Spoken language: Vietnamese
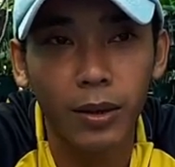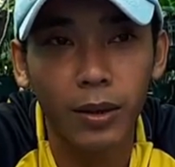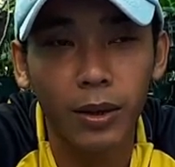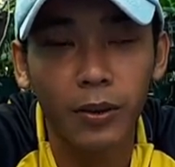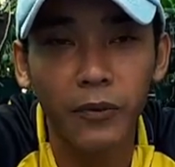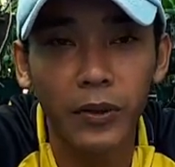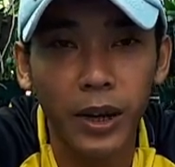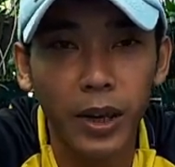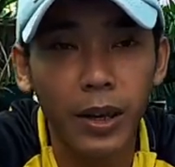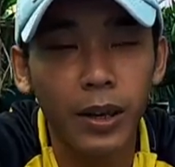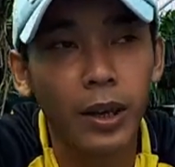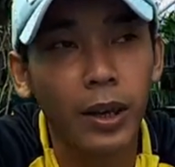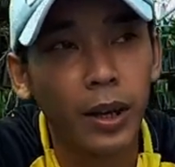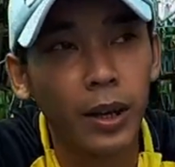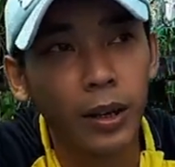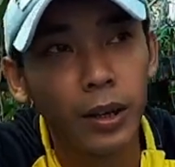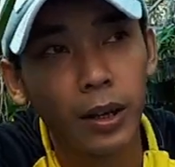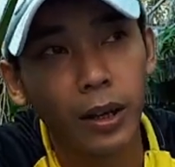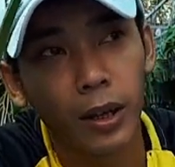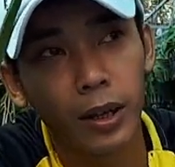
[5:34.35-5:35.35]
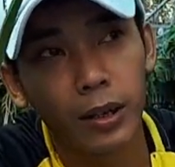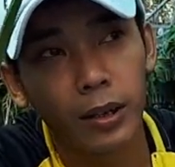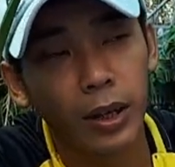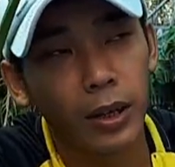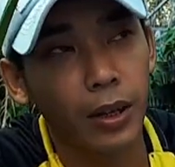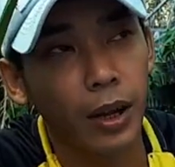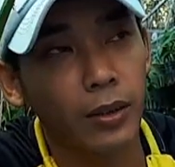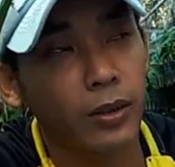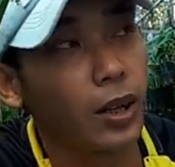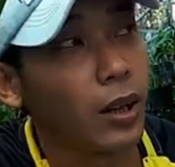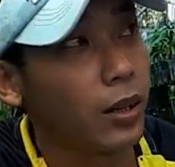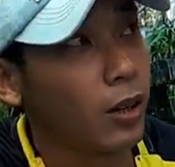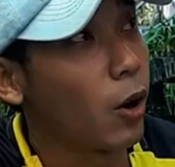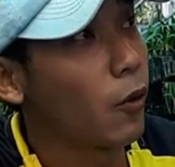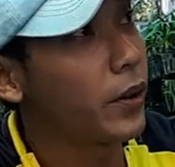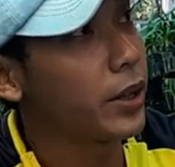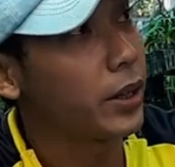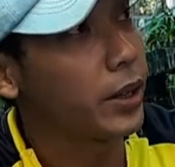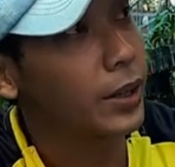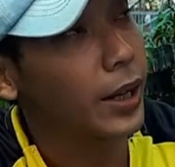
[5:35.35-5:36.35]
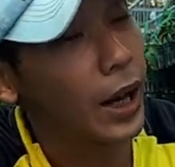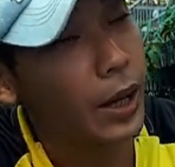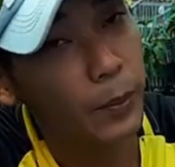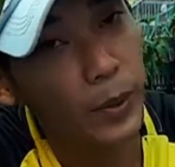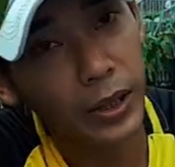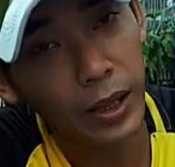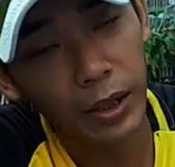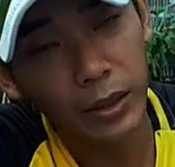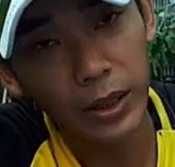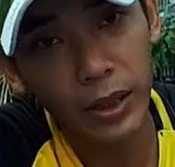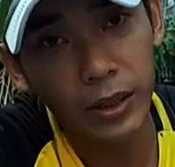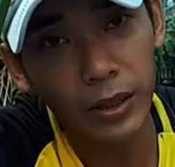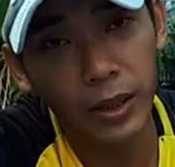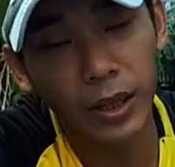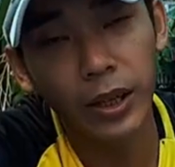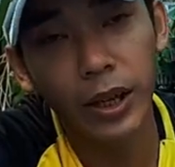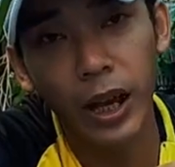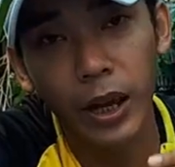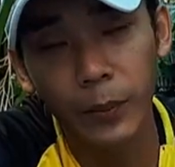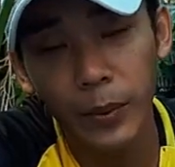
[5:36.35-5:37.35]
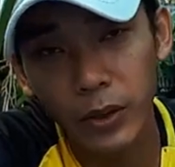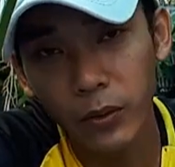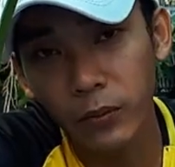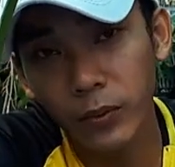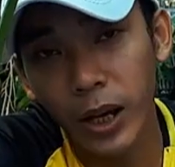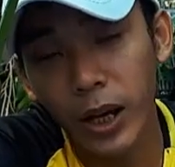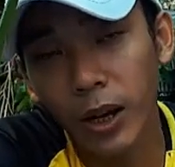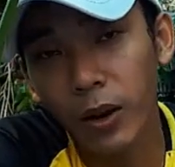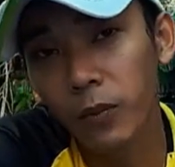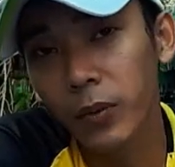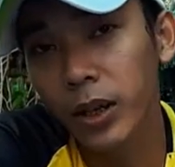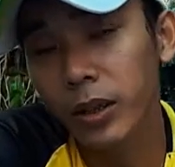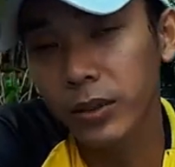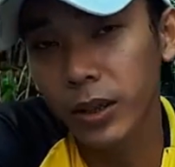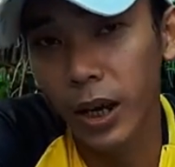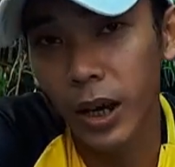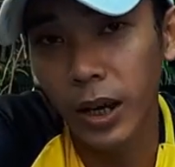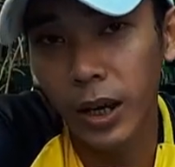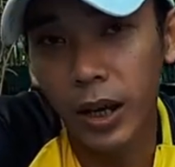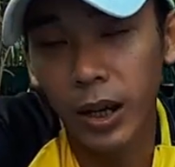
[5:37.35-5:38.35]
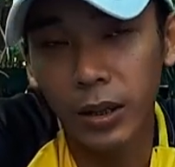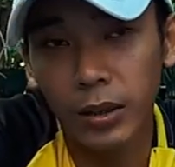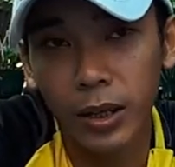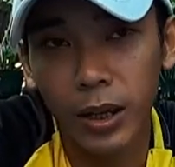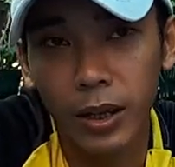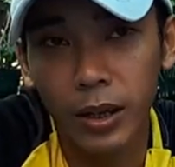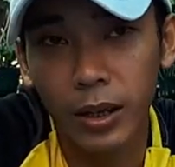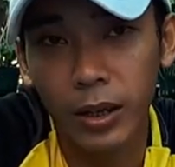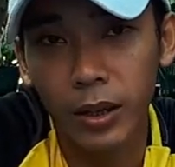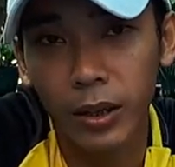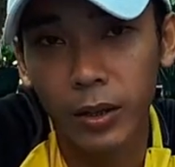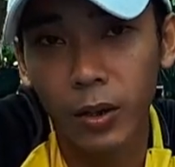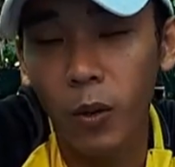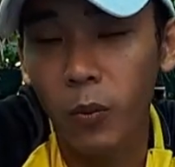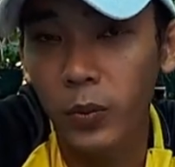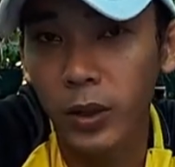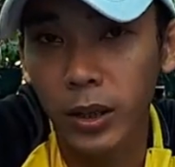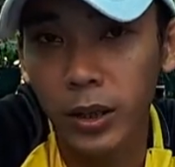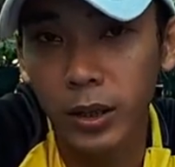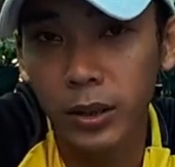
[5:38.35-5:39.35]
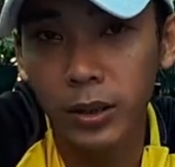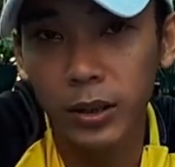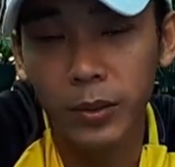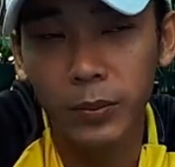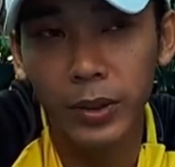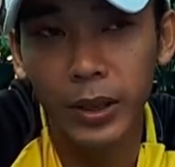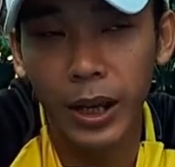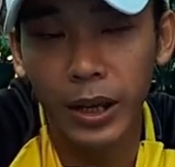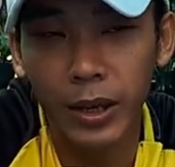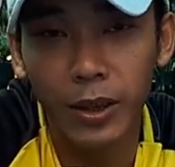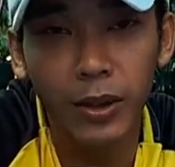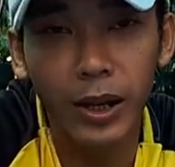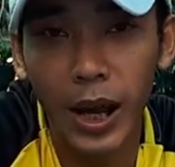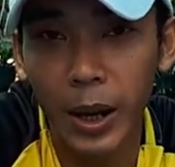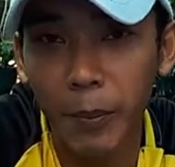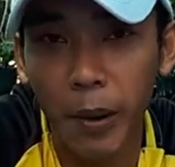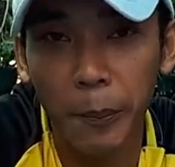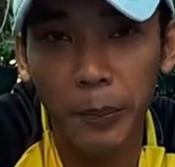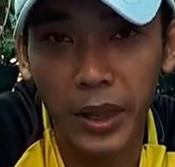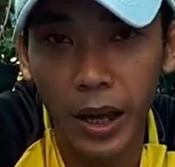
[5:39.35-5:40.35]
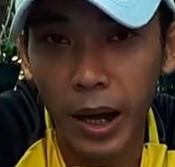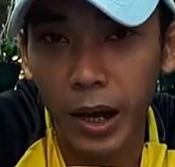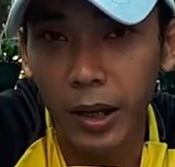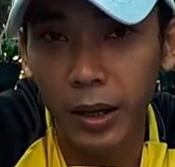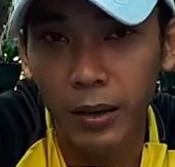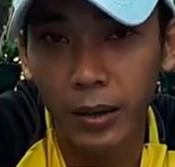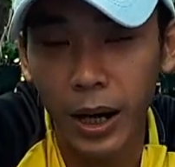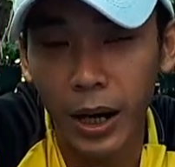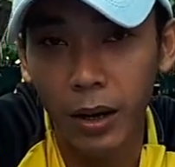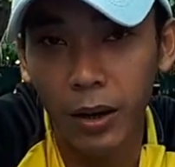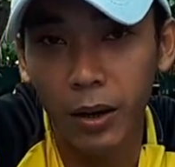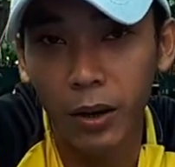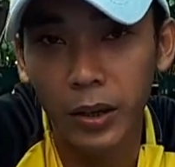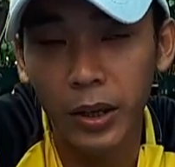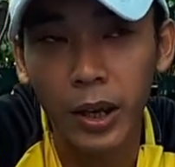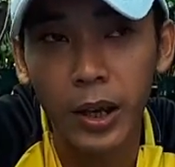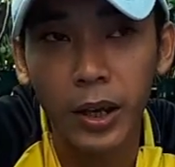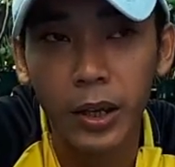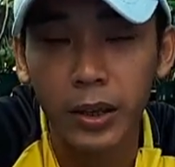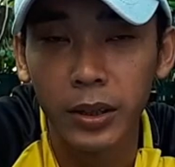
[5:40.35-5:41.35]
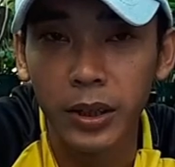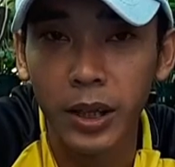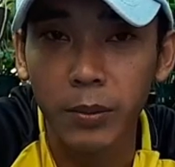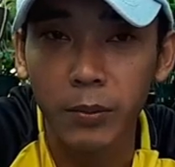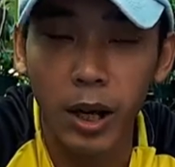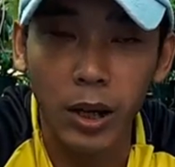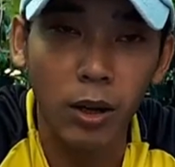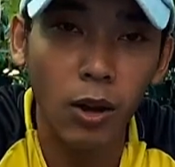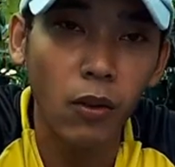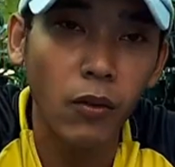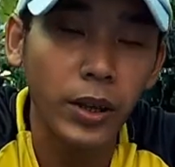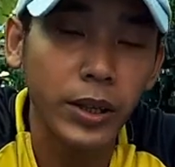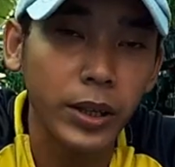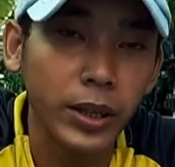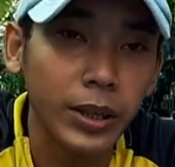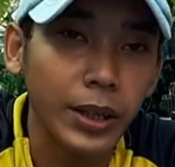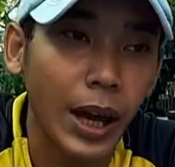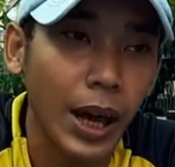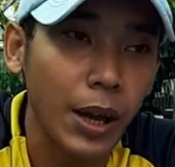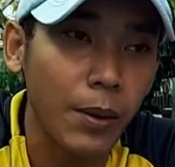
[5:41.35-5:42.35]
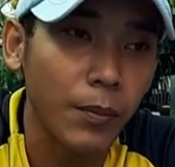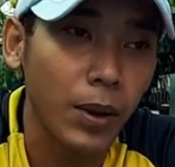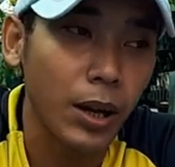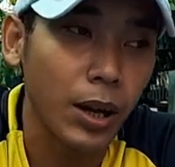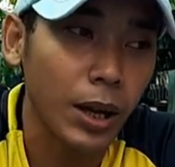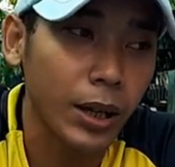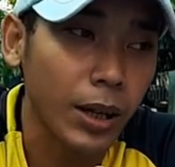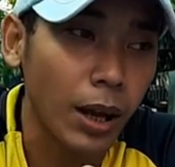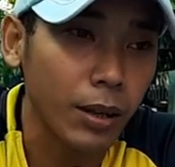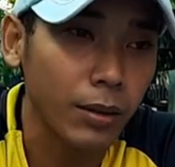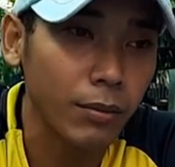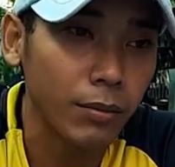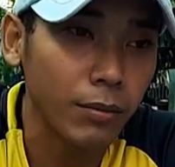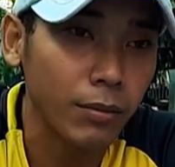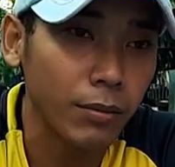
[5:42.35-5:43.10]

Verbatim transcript: nó phí à, thì thật sự đối với những cây mới tách chiết như thế này mà chúng ta không kích rễ á, thì cũng được nhưng mà tại vì nó ra mầm tơ nữa ra thôi nhưng mà đối với những cây mà cái thân